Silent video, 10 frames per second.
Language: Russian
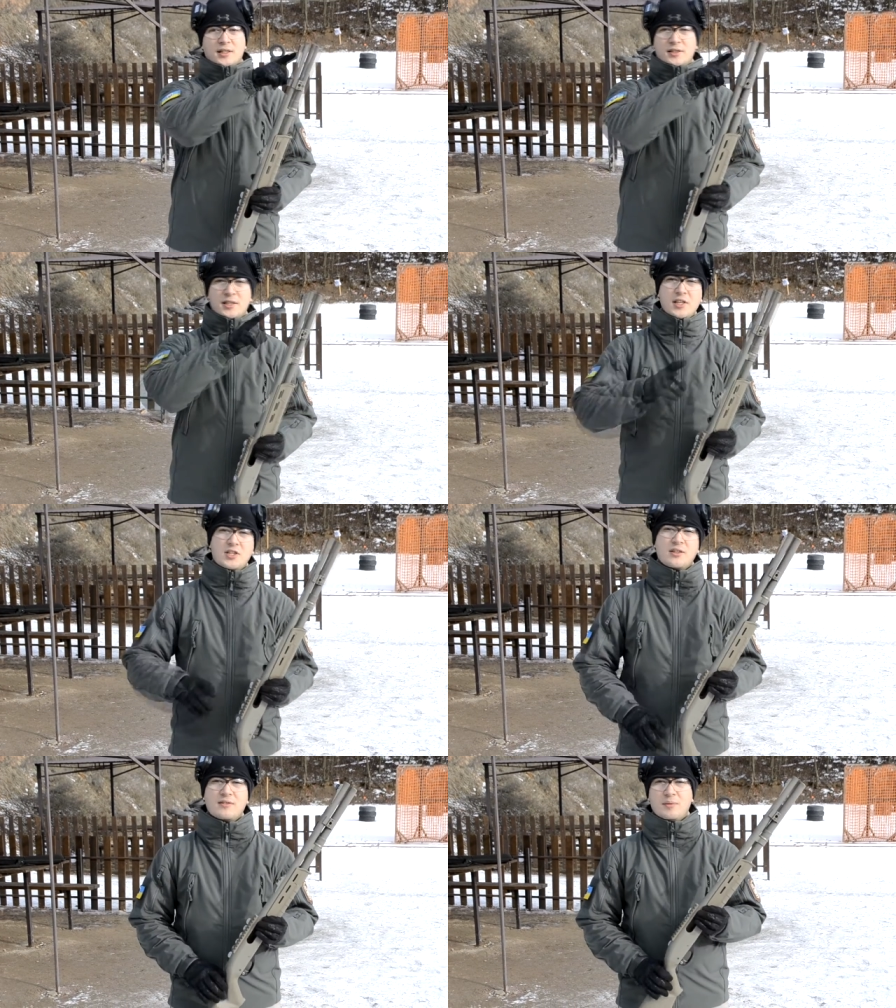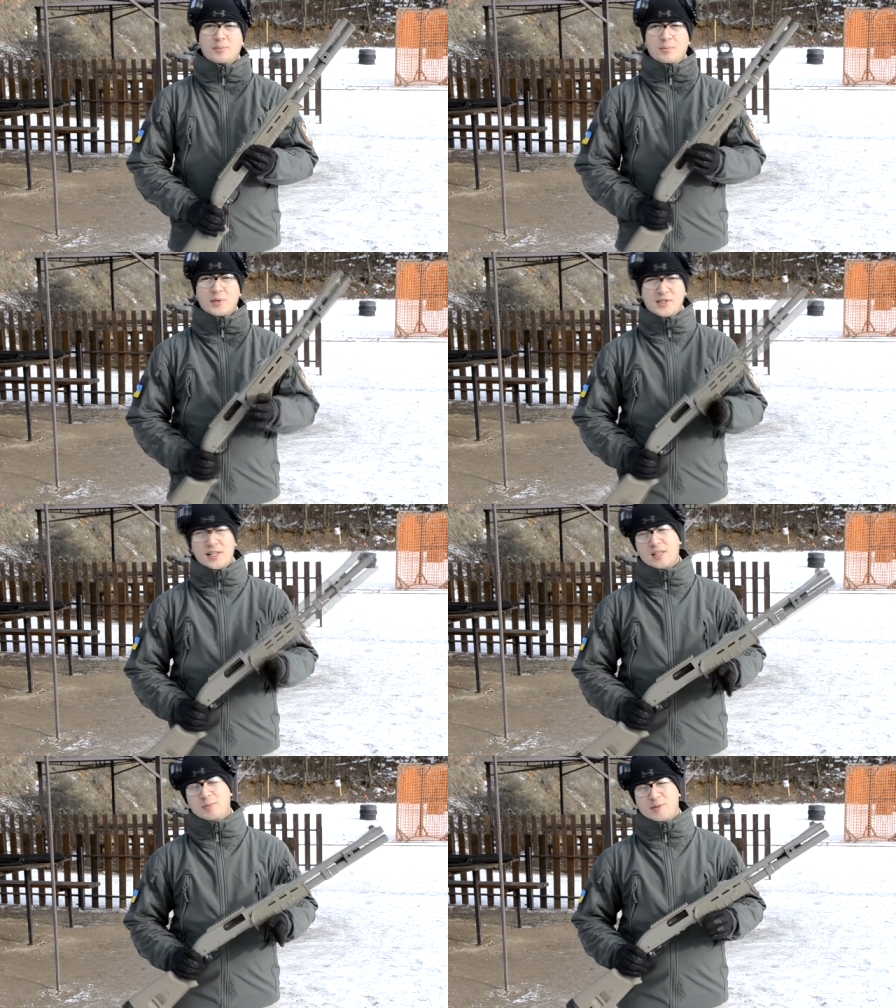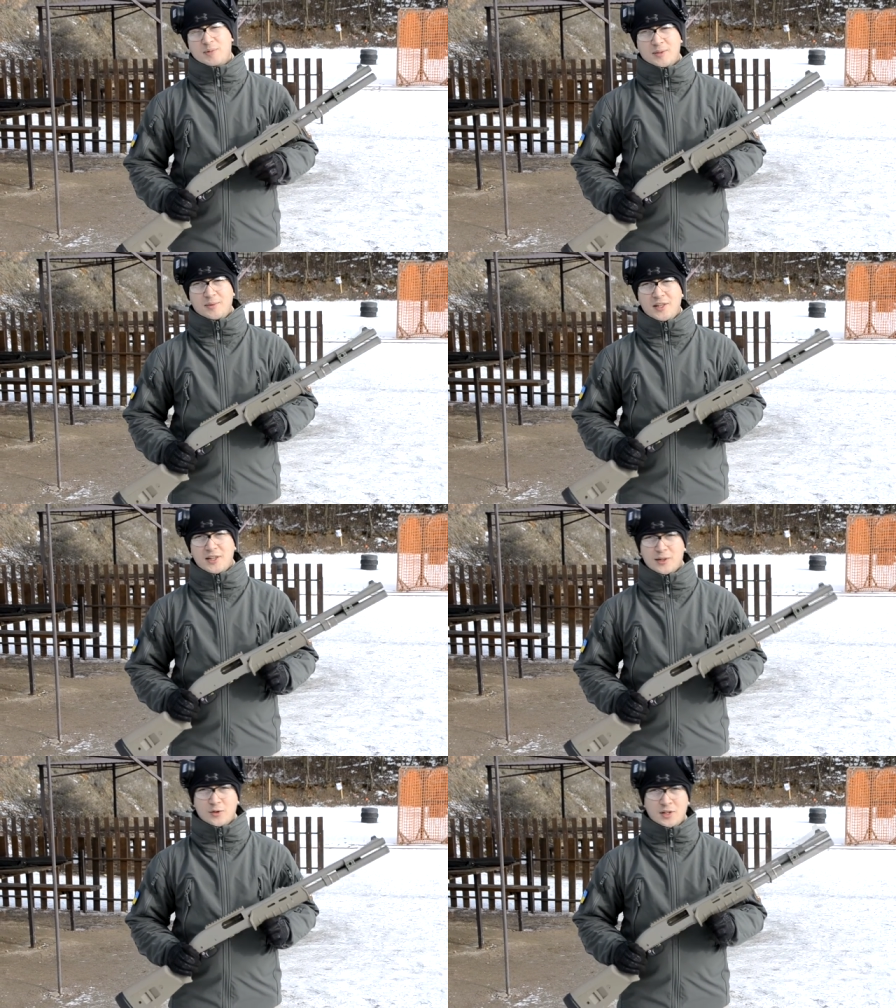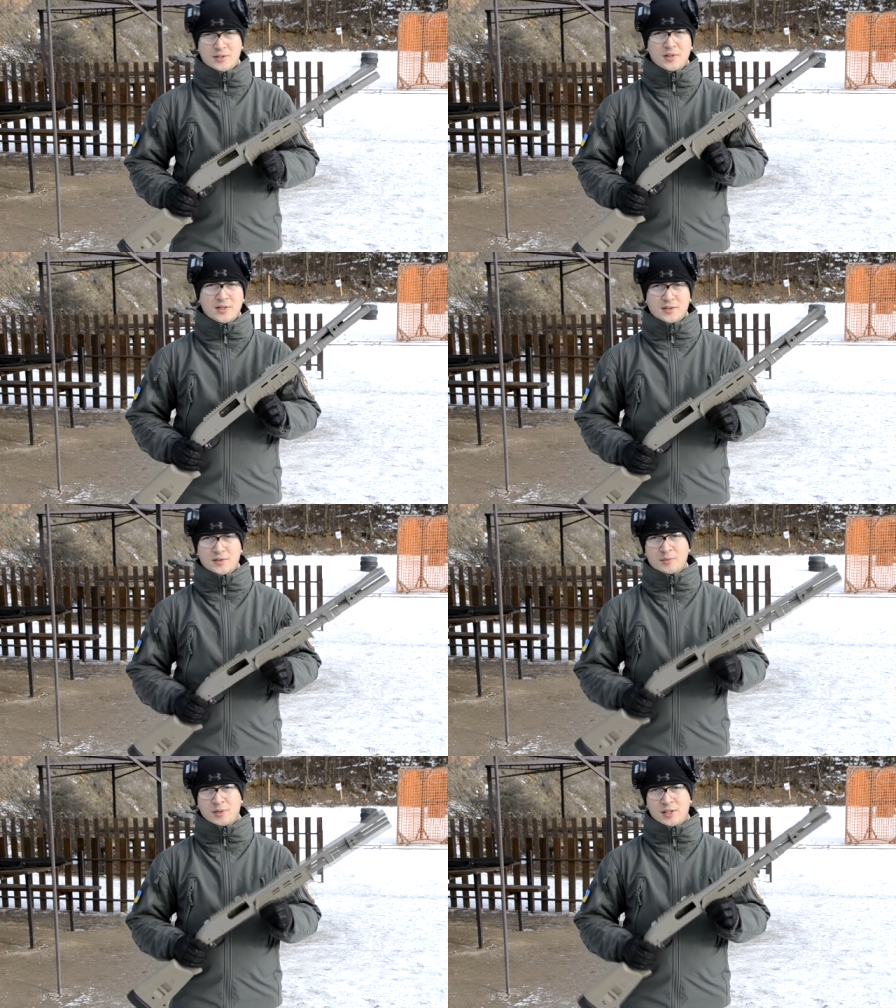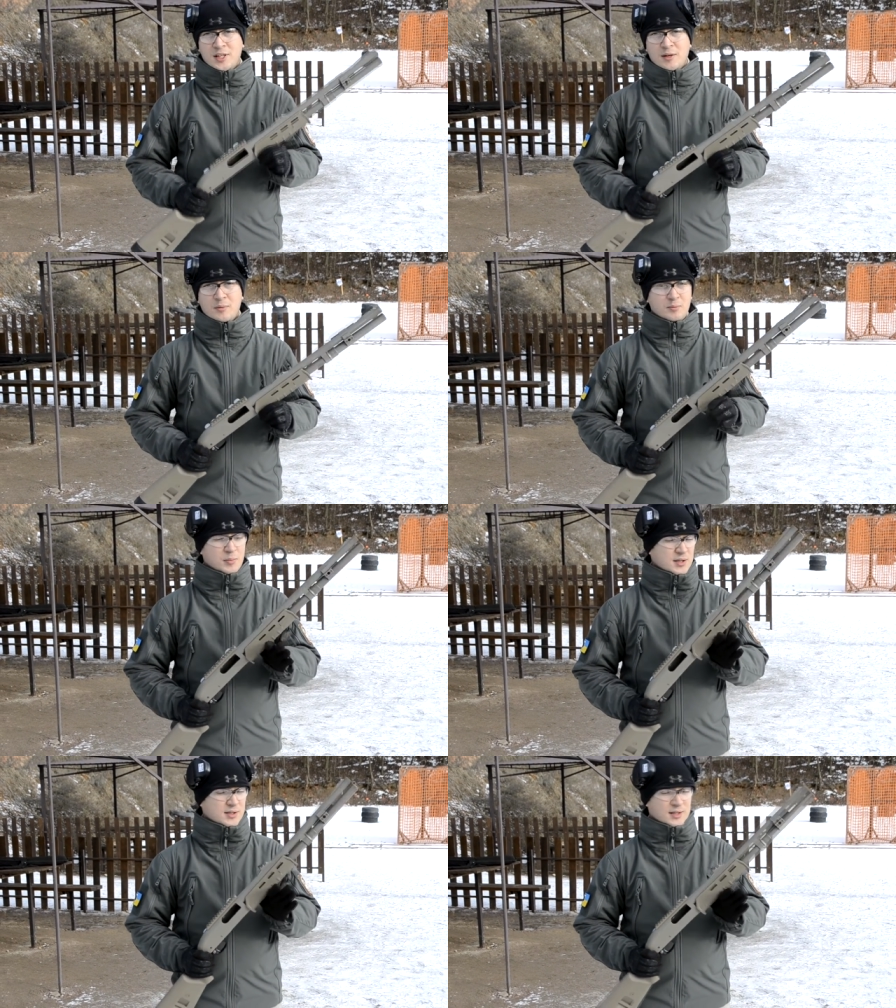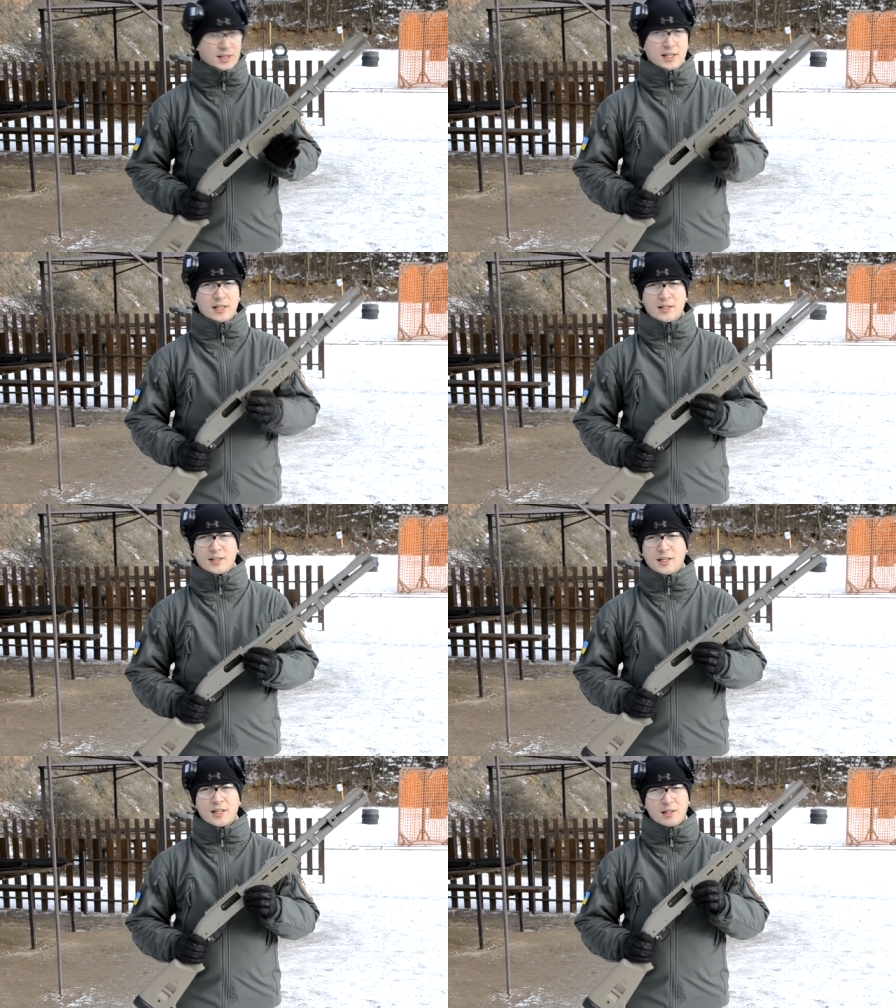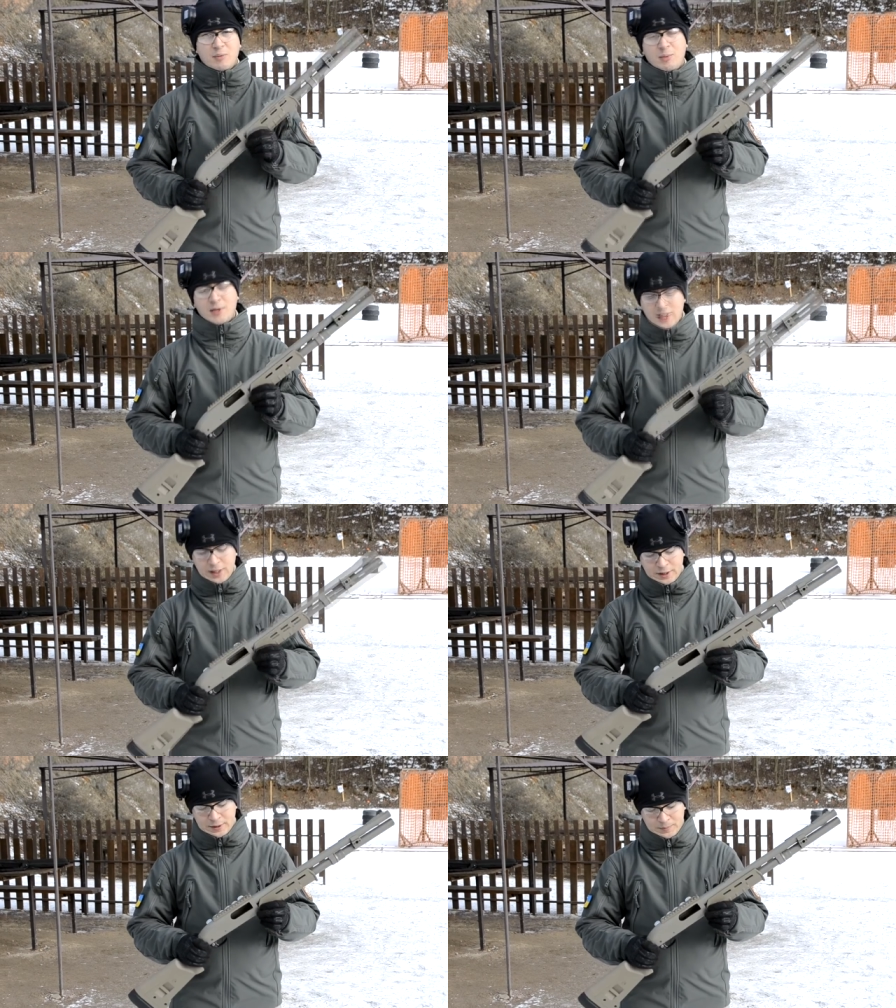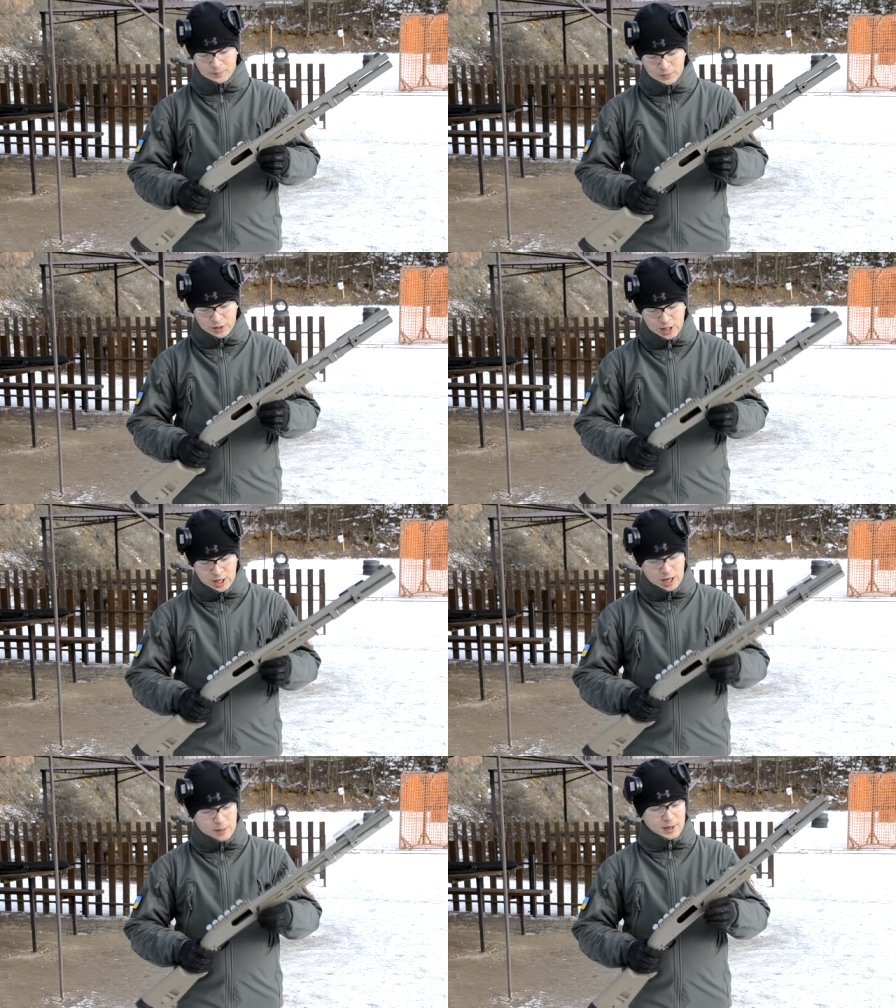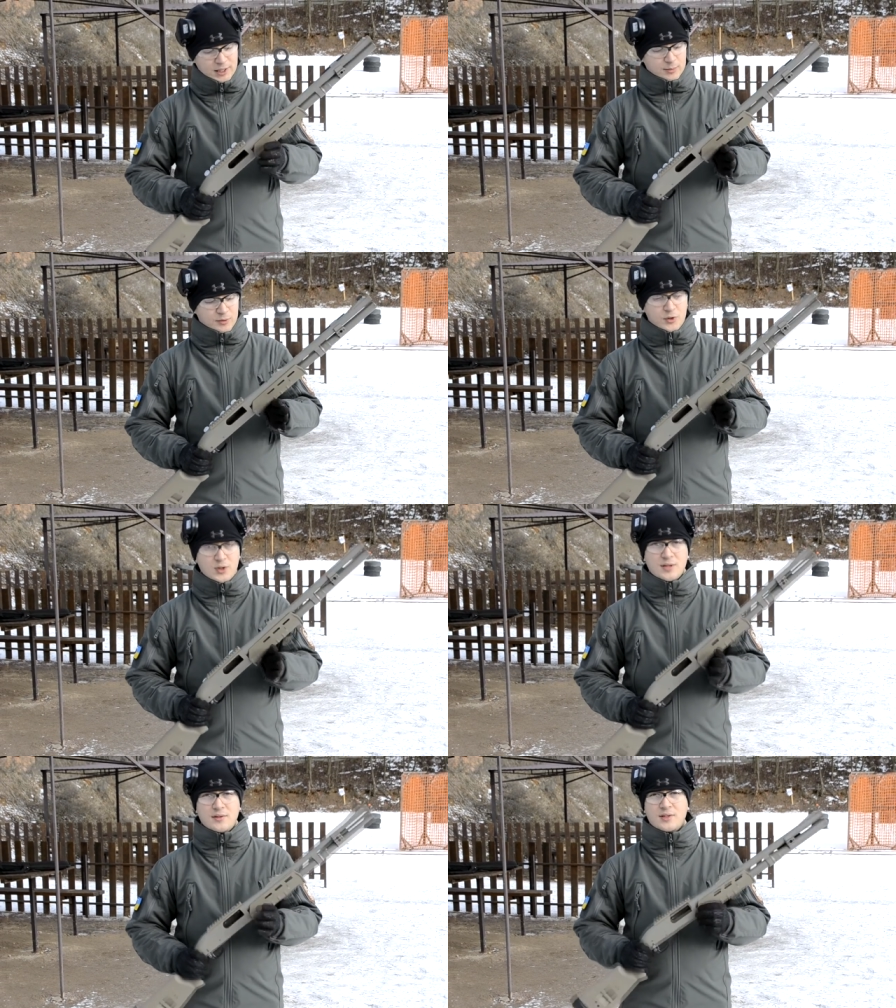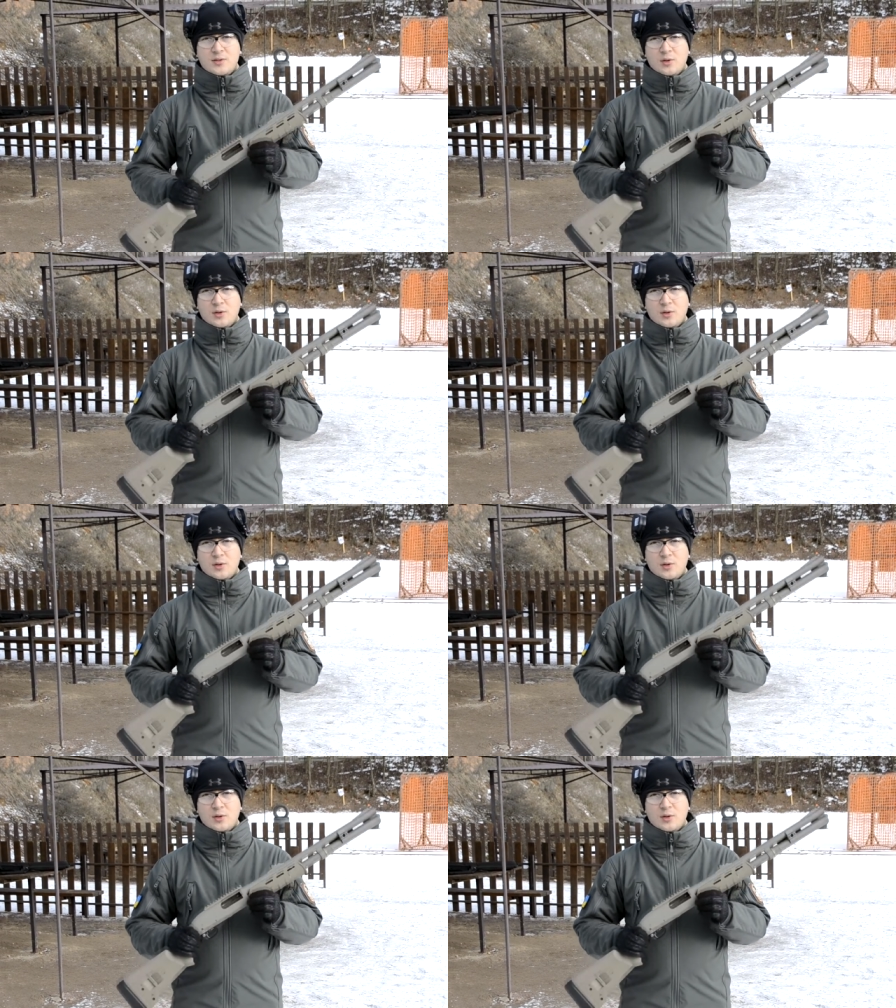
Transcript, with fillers: тритиевые прицельные приспособления, которые светятся в темноте без каких-либо батареек. Поэтому все зависит